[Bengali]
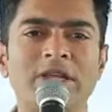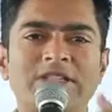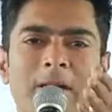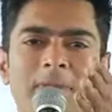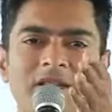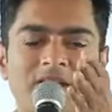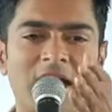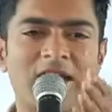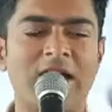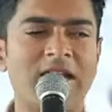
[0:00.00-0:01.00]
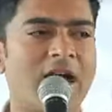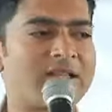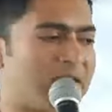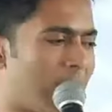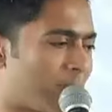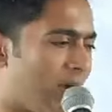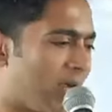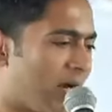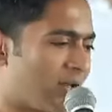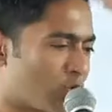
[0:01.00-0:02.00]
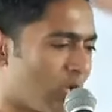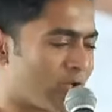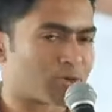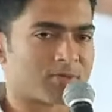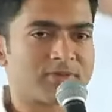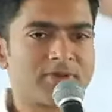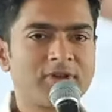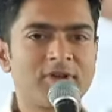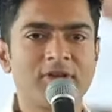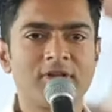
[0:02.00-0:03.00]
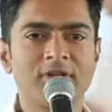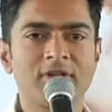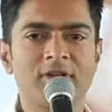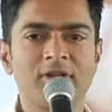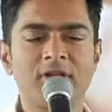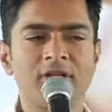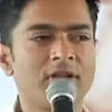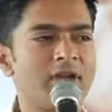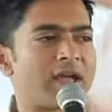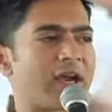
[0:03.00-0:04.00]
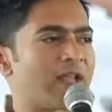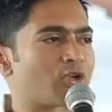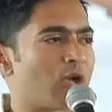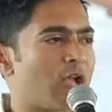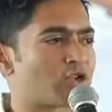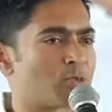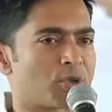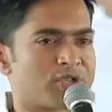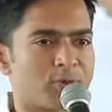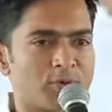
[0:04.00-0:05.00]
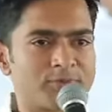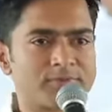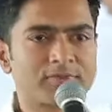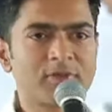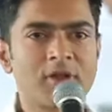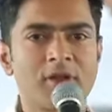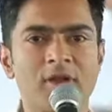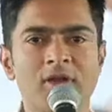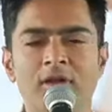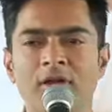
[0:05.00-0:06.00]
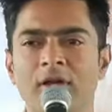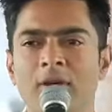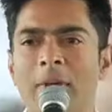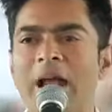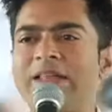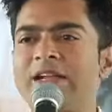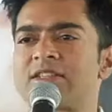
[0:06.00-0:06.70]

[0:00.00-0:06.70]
এই সামনে যারা দাঁড়িয়ে আছেন আপনারা এখানে চলে আসুন এখানে চলে আসুন বসে পড়ুন মায়েদের